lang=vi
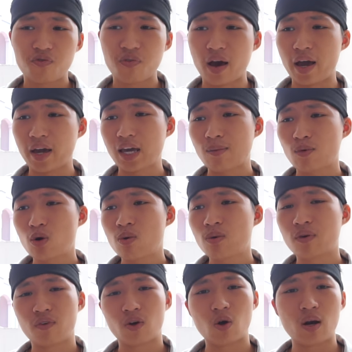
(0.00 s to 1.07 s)
và anh em không
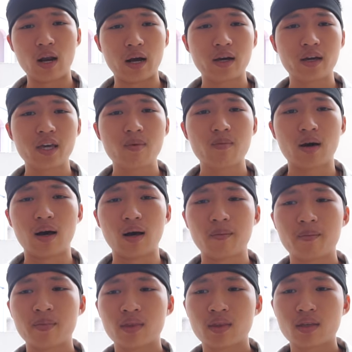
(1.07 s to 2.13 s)
cần phải lo lắng khi mà
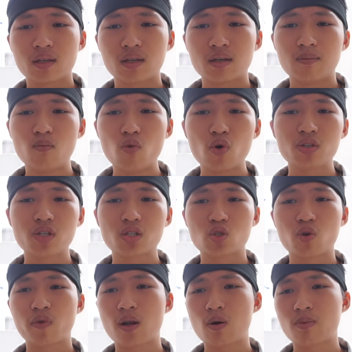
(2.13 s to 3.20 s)
mua chiếc
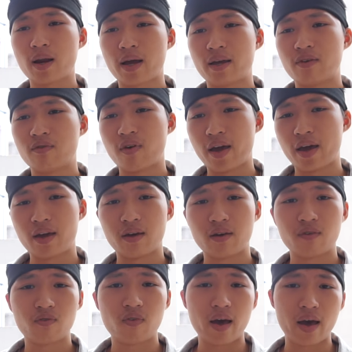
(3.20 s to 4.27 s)
Surface Dock này về
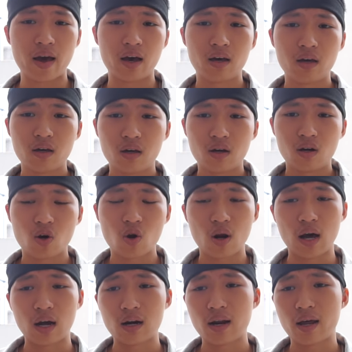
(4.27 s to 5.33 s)
và lo
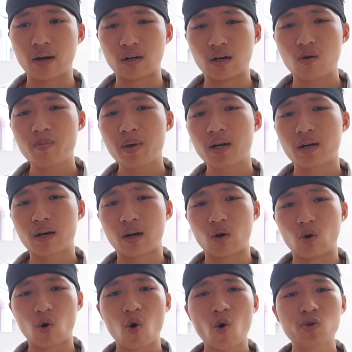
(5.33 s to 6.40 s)
lắng là không biết là
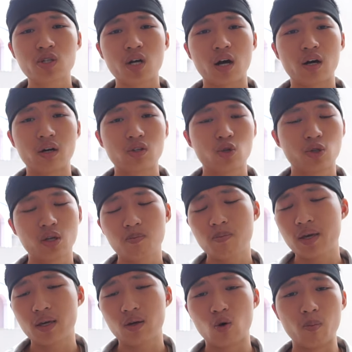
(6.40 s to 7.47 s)
nó có hỗ trợ cho thiết
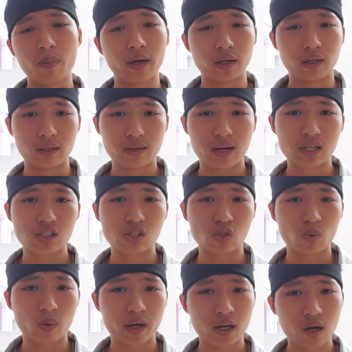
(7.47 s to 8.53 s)
bị của mình đang sử
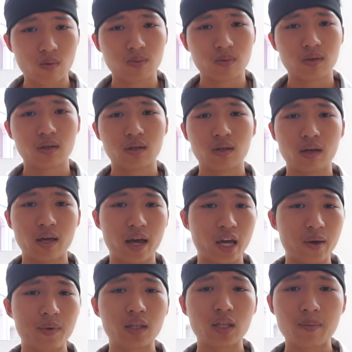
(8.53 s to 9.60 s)
dụng hay không anh
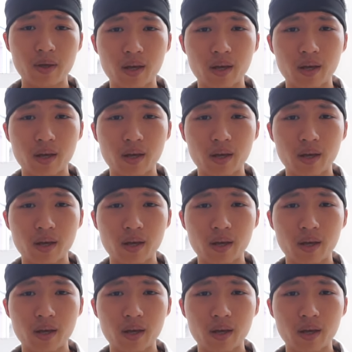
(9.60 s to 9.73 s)
em yên tâm